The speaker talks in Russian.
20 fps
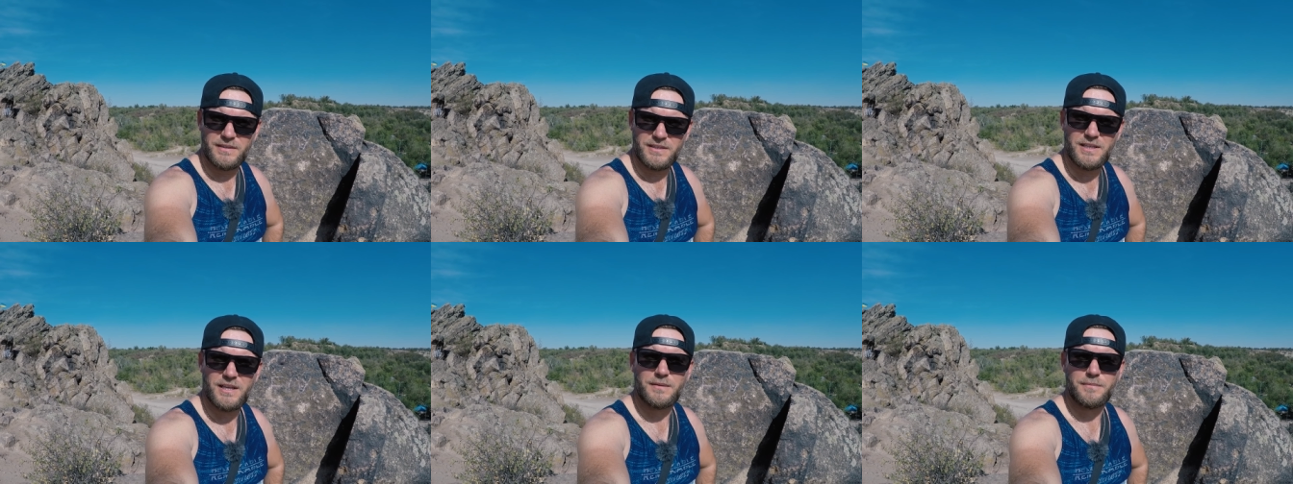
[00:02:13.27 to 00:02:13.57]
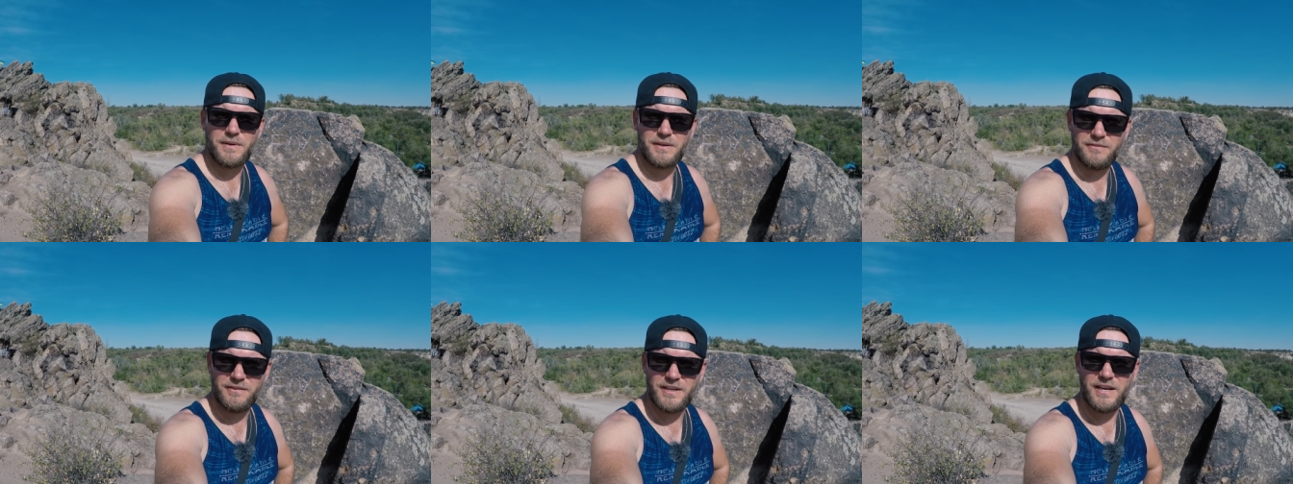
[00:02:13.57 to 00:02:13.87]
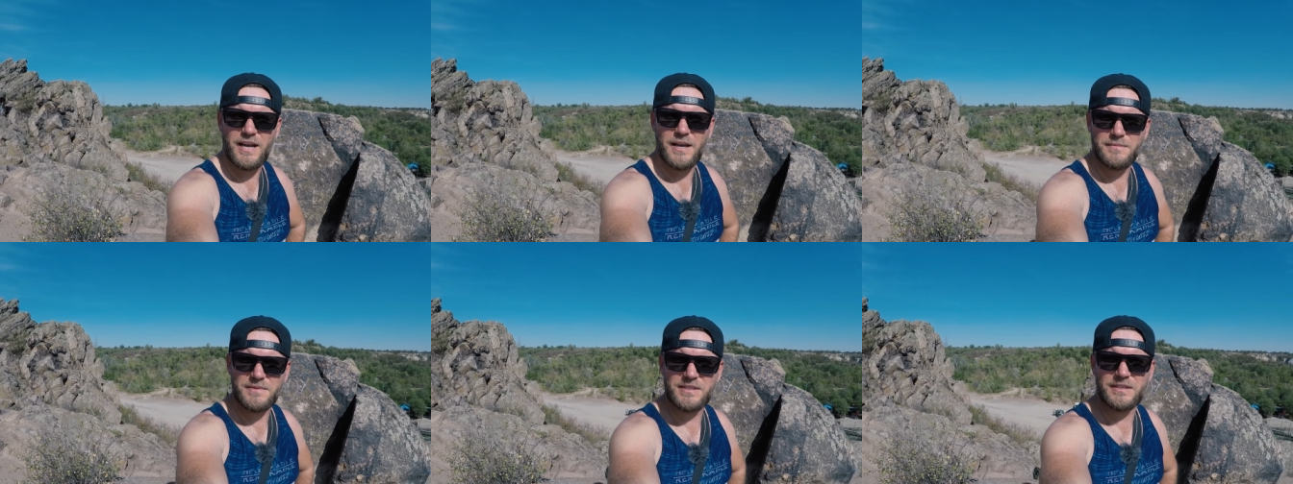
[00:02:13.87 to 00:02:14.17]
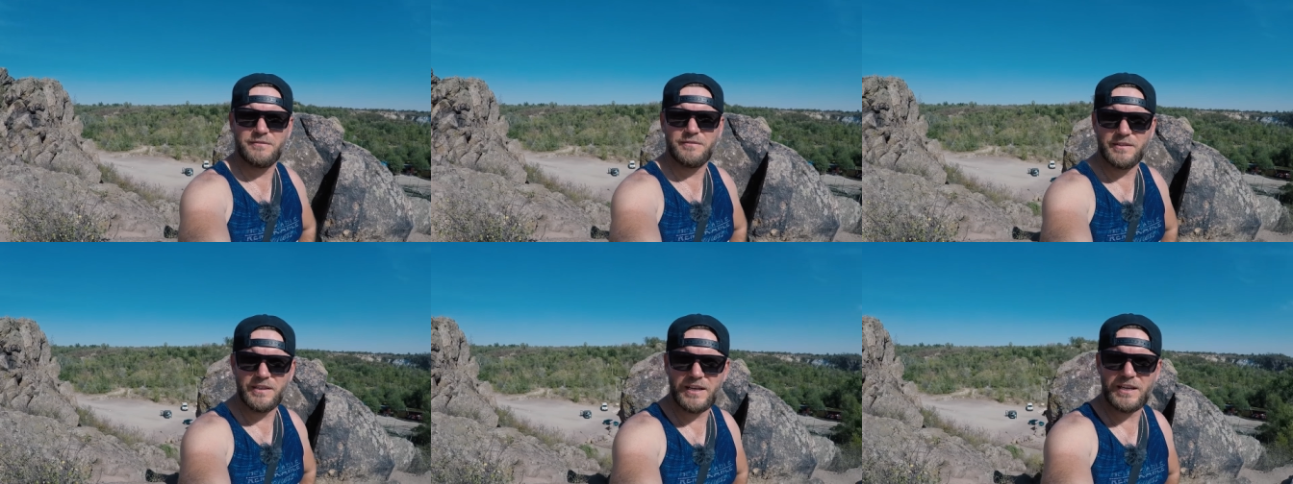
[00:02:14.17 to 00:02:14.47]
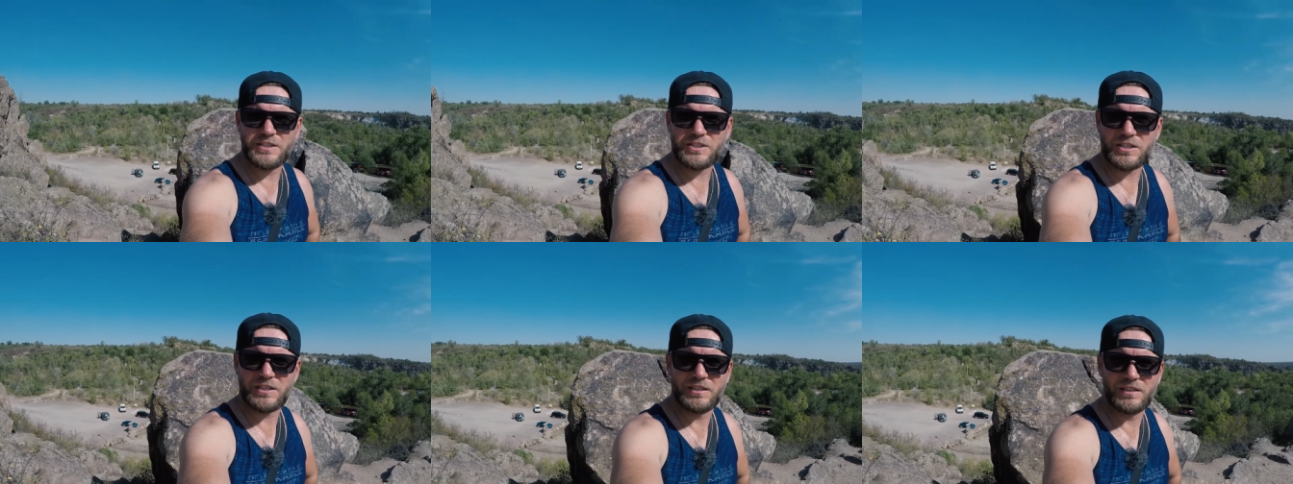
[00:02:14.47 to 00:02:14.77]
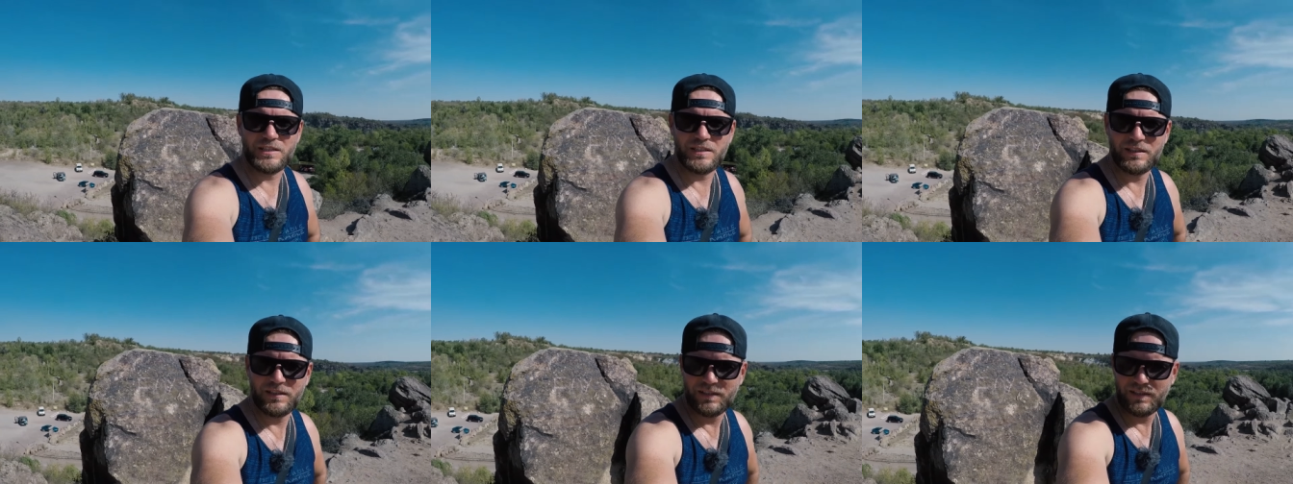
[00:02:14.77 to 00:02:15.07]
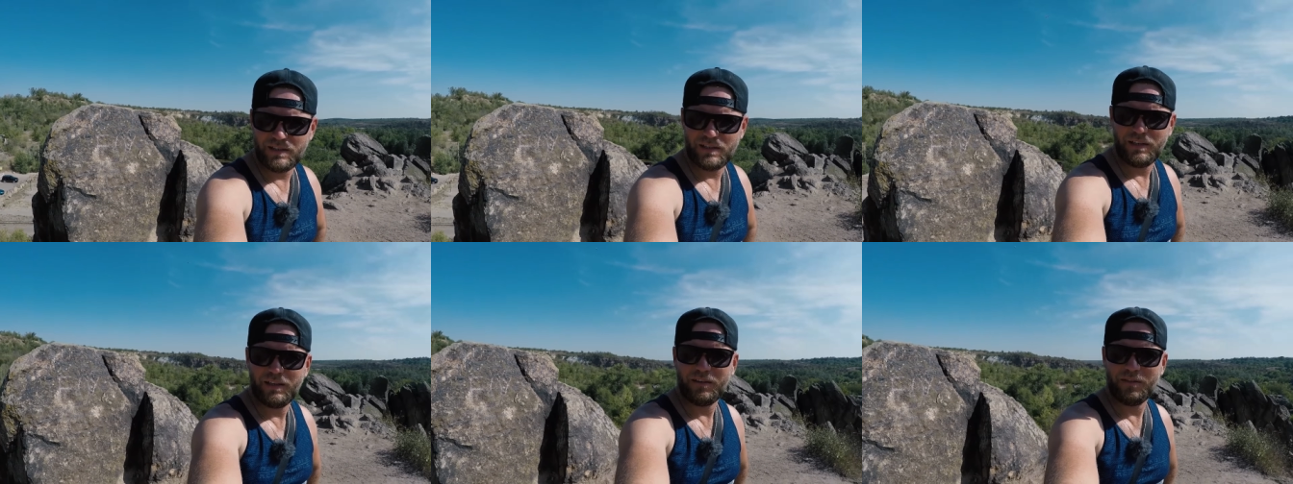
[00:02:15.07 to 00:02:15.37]
И отправляемся в наш
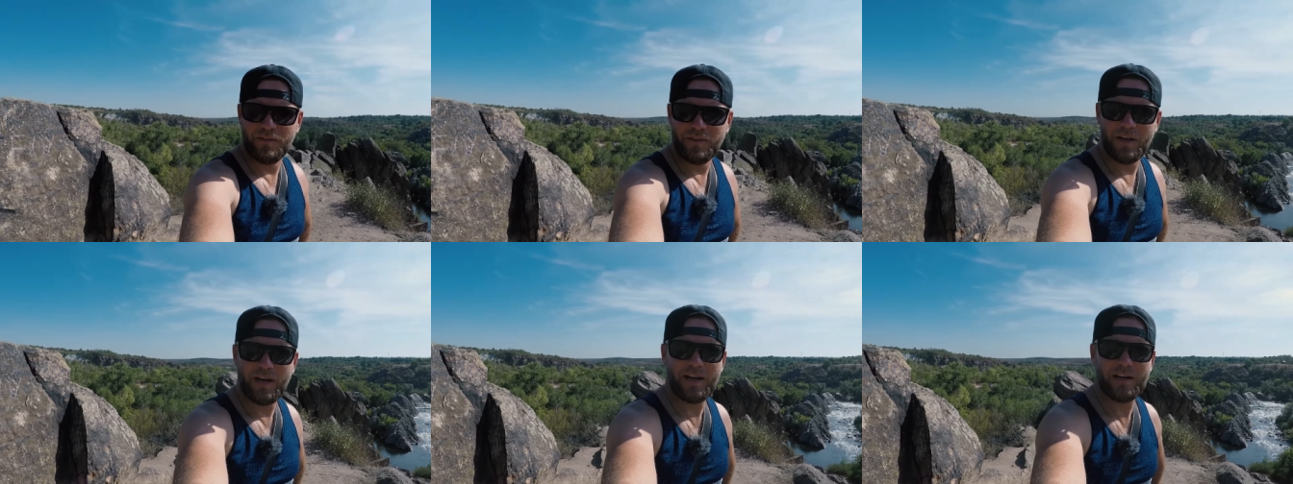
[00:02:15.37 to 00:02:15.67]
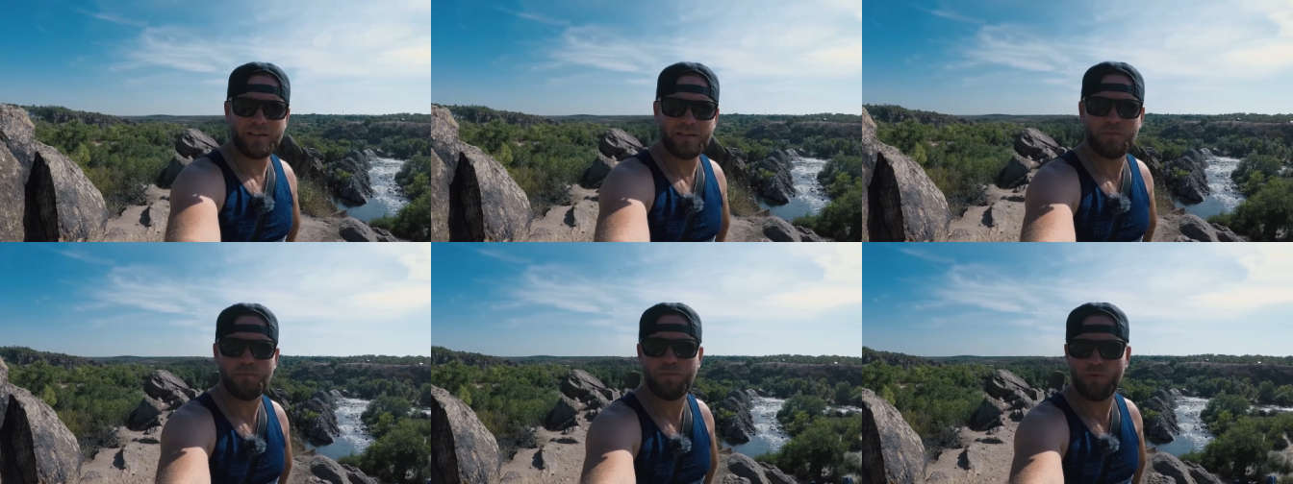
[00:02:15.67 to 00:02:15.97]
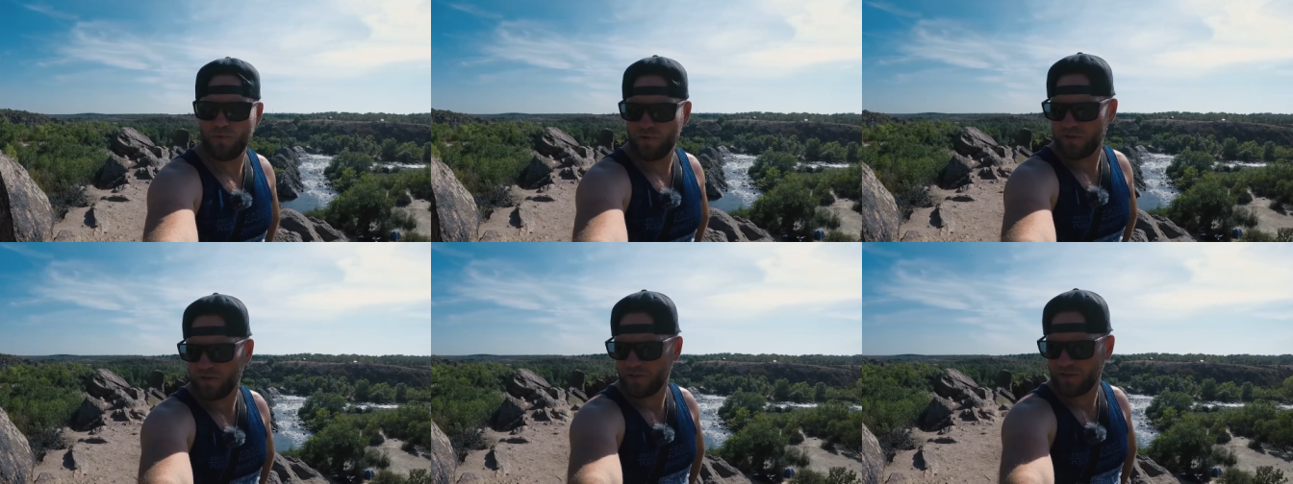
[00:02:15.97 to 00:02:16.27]
дальний путь.